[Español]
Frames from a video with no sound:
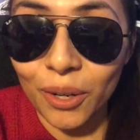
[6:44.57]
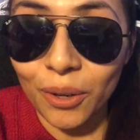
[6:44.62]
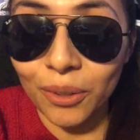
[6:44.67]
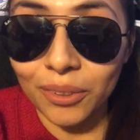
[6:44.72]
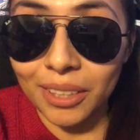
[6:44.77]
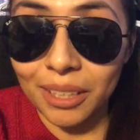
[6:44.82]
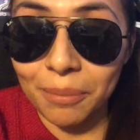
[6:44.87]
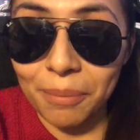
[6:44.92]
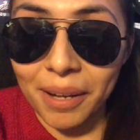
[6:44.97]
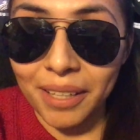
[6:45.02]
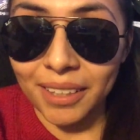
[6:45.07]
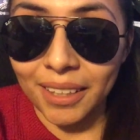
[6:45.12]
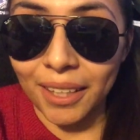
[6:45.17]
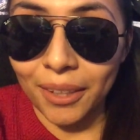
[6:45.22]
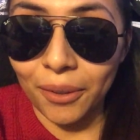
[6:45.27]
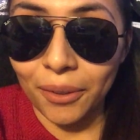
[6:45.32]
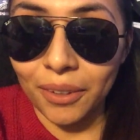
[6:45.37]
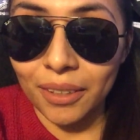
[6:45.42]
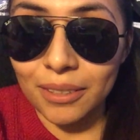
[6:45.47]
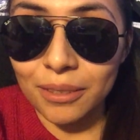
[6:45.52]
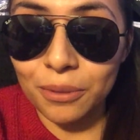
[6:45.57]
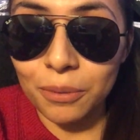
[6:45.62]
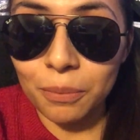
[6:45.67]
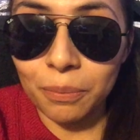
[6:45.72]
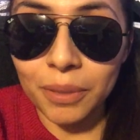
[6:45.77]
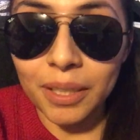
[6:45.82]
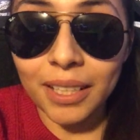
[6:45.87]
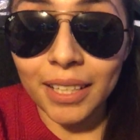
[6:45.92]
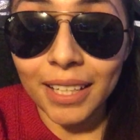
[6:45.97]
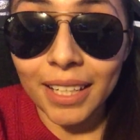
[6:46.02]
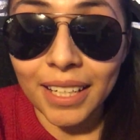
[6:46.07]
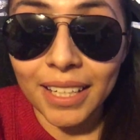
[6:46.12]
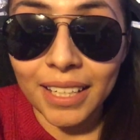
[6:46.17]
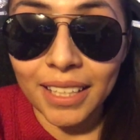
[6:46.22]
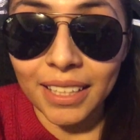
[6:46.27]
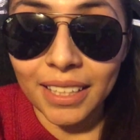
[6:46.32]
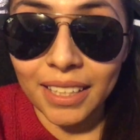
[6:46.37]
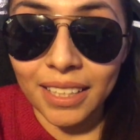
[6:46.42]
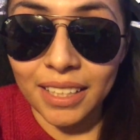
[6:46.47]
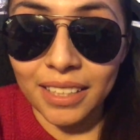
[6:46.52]
con el mandado del súper
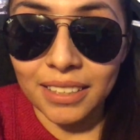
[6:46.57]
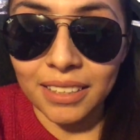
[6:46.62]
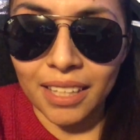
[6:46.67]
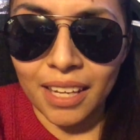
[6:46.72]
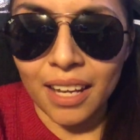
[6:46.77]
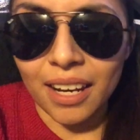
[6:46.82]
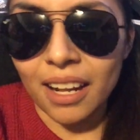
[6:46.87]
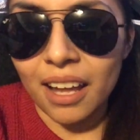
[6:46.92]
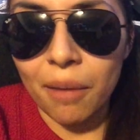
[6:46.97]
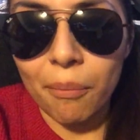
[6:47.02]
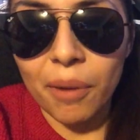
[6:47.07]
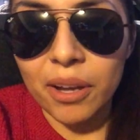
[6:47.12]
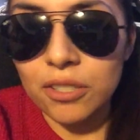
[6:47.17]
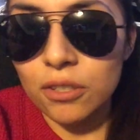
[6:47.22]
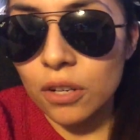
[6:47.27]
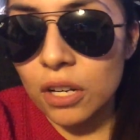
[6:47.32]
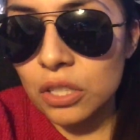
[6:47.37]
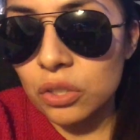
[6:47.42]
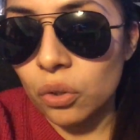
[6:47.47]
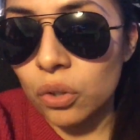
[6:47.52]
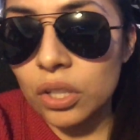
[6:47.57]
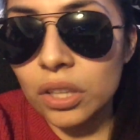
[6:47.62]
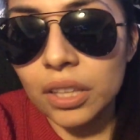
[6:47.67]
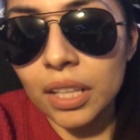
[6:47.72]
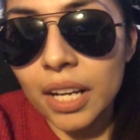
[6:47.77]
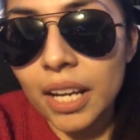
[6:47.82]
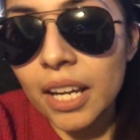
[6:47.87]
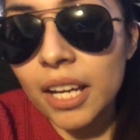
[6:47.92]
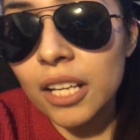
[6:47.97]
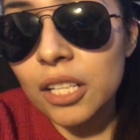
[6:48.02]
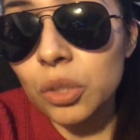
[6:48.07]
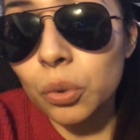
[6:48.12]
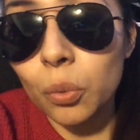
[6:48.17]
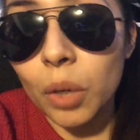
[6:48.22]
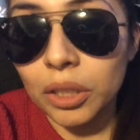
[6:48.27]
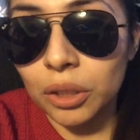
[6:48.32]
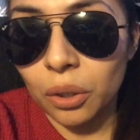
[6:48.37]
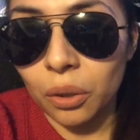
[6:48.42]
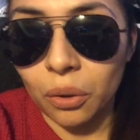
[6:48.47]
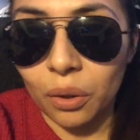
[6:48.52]
y este, ya nada más yo les doy 3,
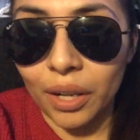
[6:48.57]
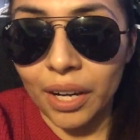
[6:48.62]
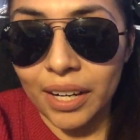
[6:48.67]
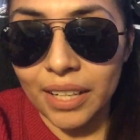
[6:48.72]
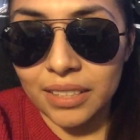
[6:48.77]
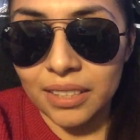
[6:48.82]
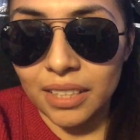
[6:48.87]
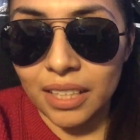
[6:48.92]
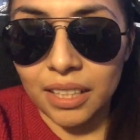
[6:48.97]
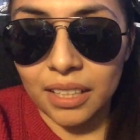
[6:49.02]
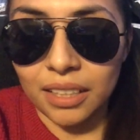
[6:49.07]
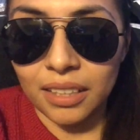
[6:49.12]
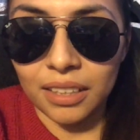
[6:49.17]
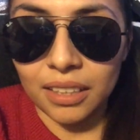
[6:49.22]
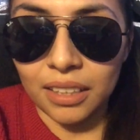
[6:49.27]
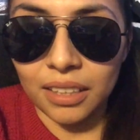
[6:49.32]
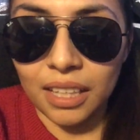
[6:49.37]
4 dólares de,